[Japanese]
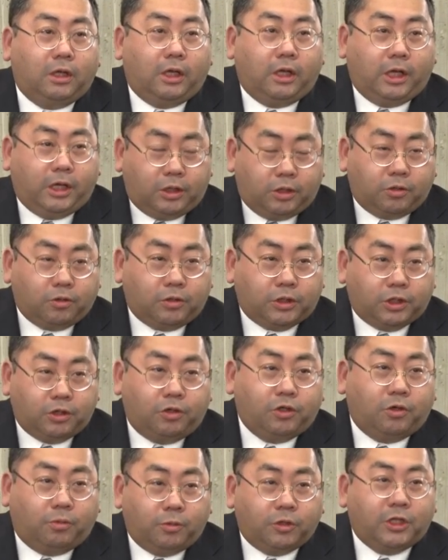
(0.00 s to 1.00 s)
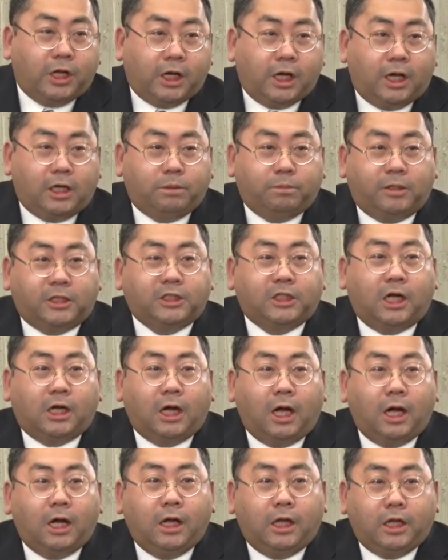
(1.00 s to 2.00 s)
えーと、いろいろ問題がありました
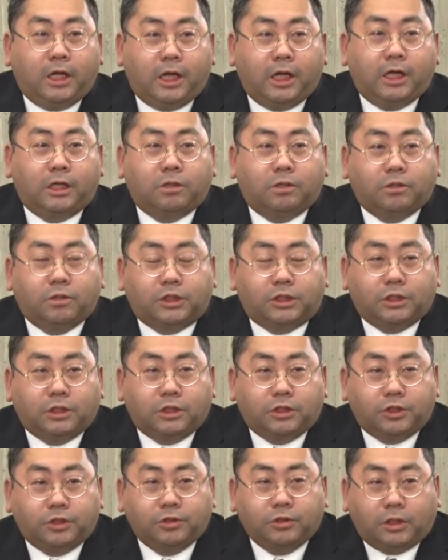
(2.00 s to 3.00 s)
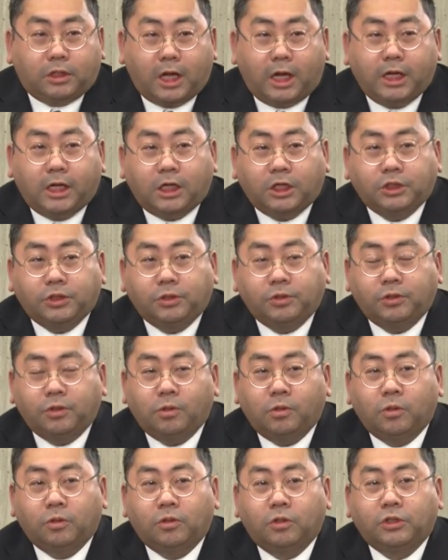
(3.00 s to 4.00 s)
が、えーと耐火収
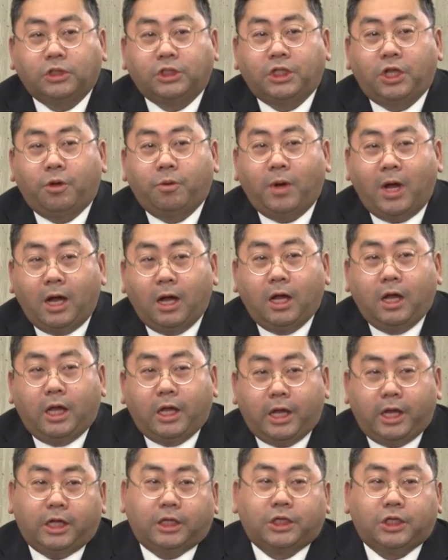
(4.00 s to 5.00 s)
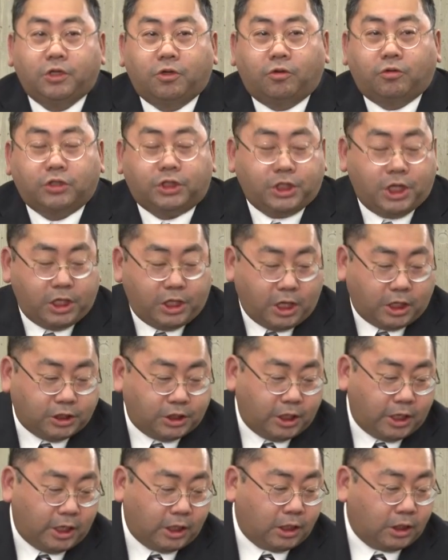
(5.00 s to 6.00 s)
蔵庫としては、えー、機能をしていたん
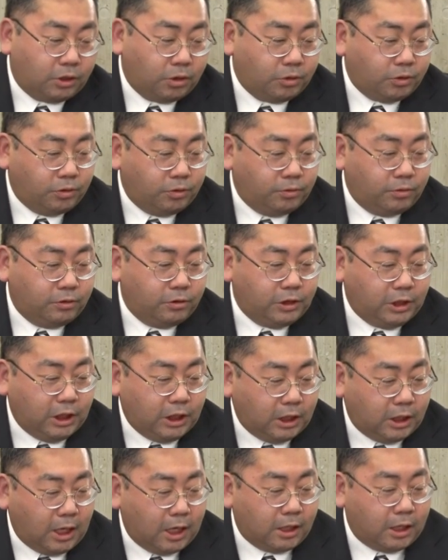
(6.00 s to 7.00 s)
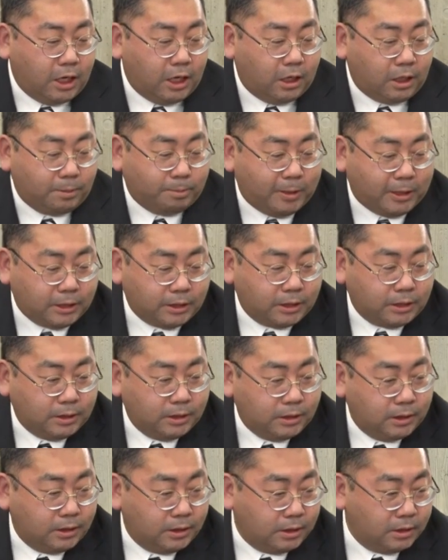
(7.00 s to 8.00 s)
じゃないかというふうに考えられま
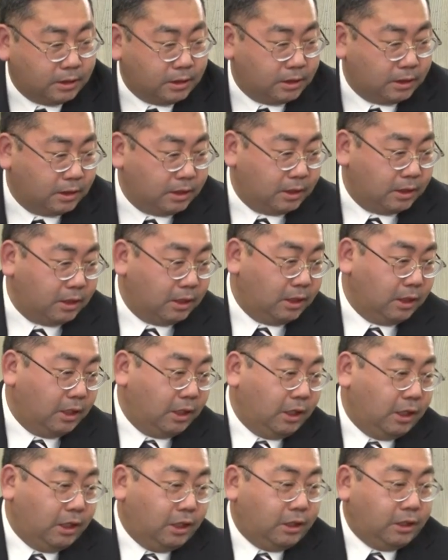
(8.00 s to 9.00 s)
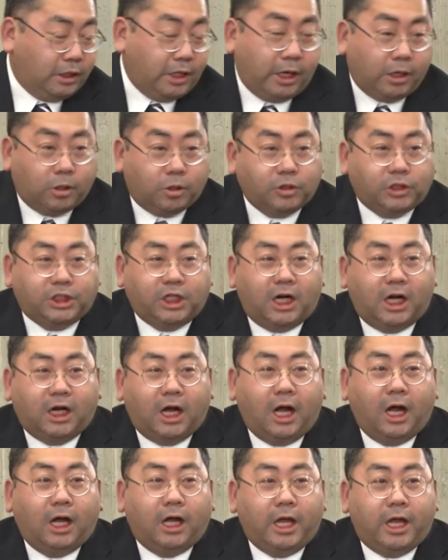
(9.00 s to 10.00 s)
す。でこちら
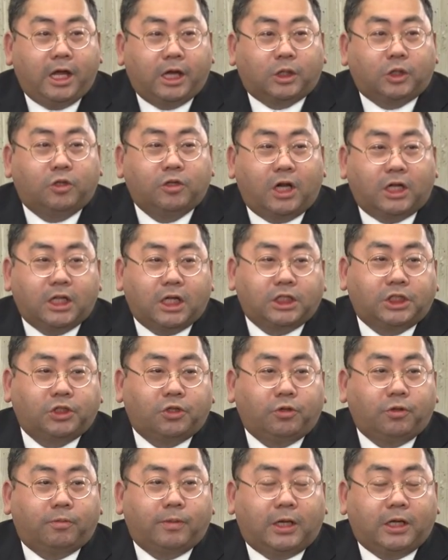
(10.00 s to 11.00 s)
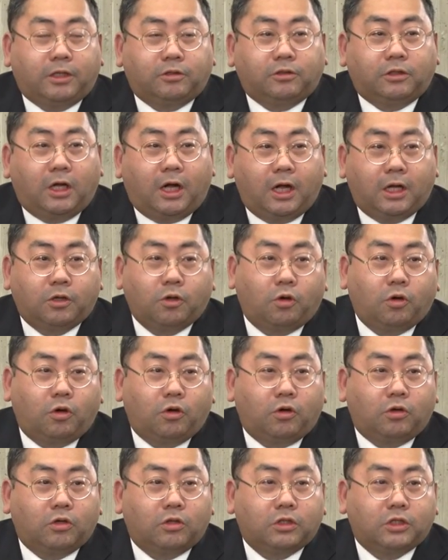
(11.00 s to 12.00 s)
が、えー、蔵出しと呼ばれるあ
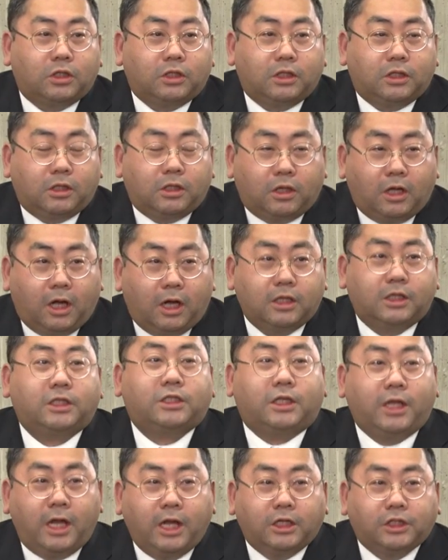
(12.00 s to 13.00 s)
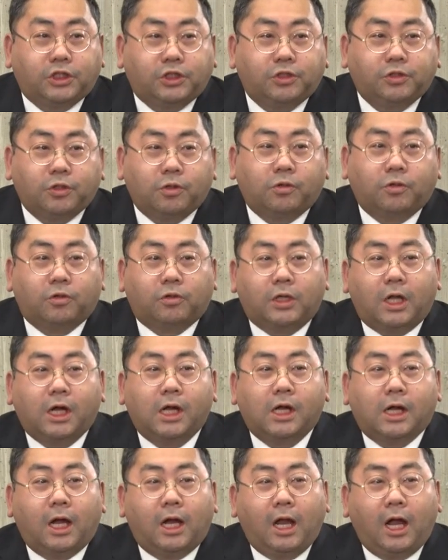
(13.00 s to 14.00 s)
のー、あれですね、種族庫の
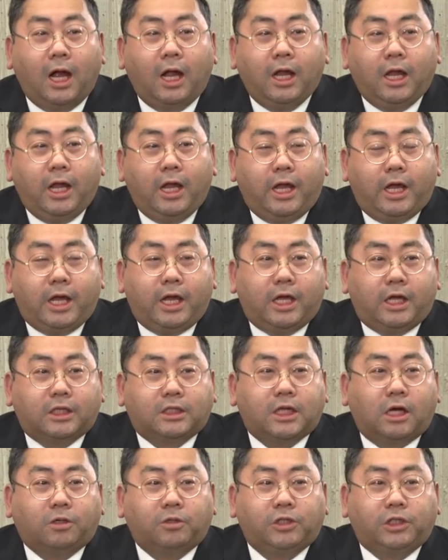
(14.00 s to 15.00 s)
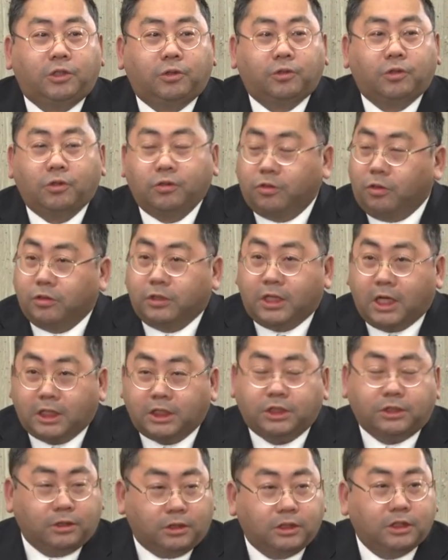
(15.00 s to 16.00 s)
中から、えー、作品をどんどん出
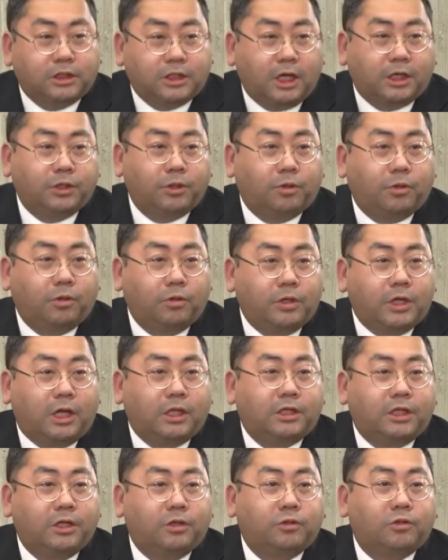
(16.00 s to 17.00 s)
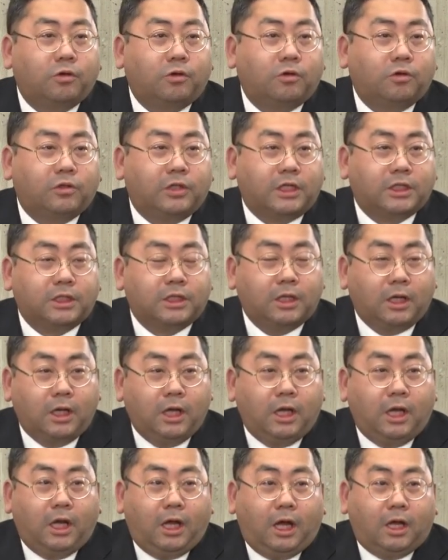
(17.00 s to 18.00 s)
す作業をやっているところです。
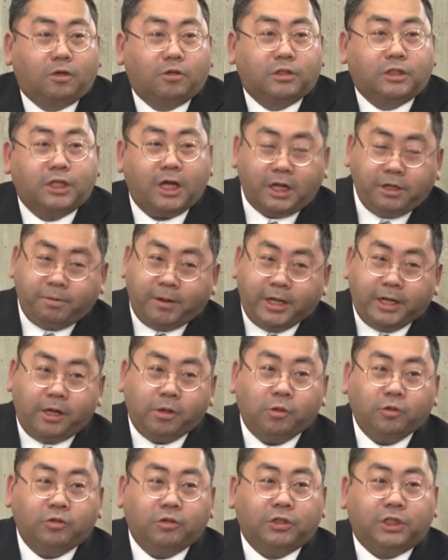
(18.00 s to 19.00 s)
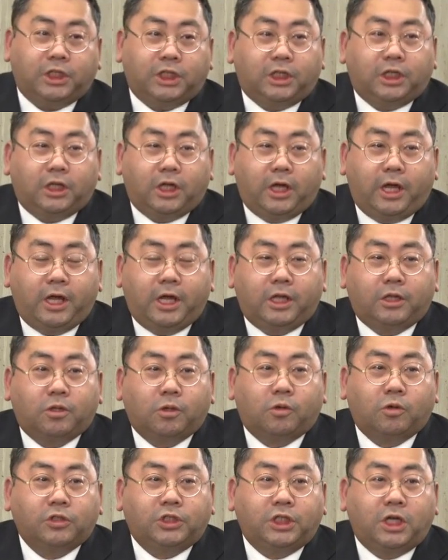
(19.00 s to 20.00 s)
あの幸いなことに、えー
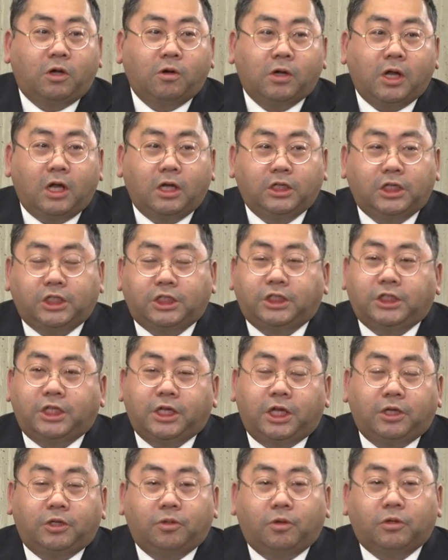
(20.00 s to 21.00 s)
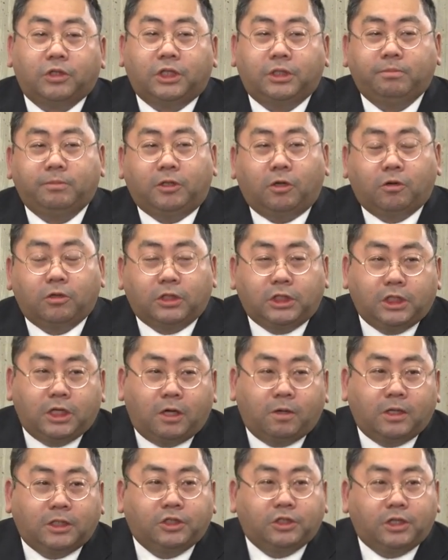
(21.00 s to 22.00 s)
と、とこちらを管理している沖沖
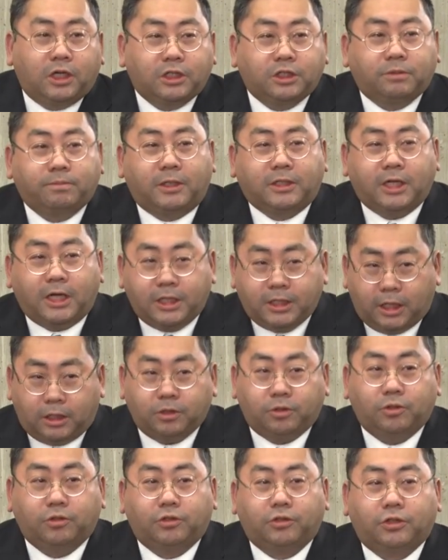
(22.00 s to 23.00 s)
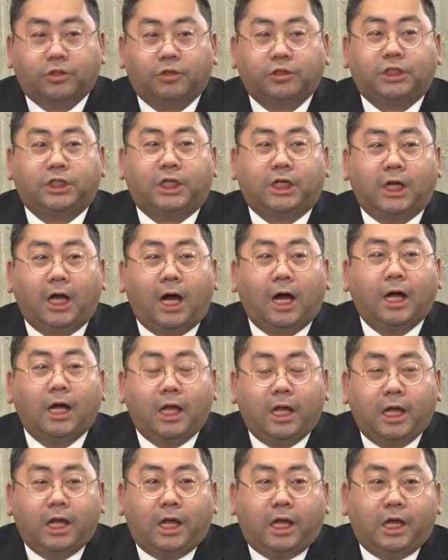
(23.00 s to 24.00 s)
縄美ら島財団という組織が、
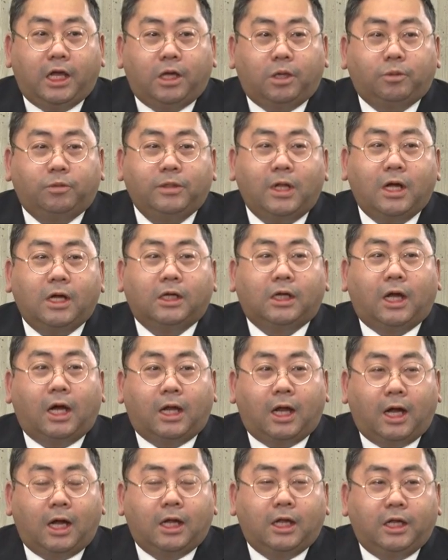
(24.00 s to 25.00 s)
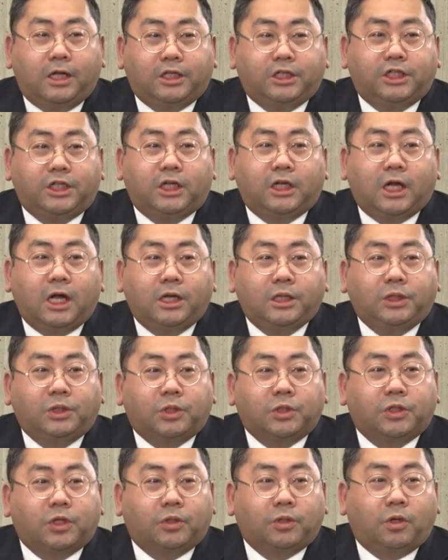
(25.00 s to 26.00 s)
えー、普段からしっかり
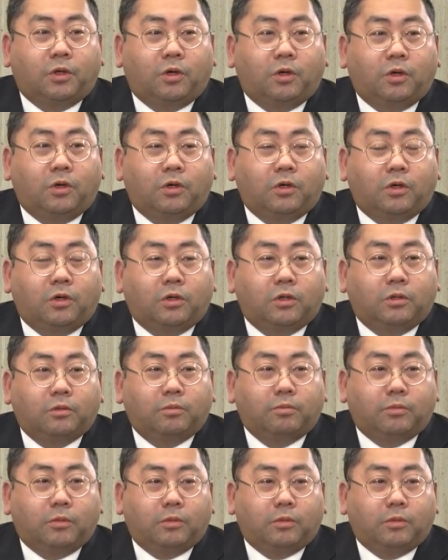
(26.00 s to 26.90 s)
とその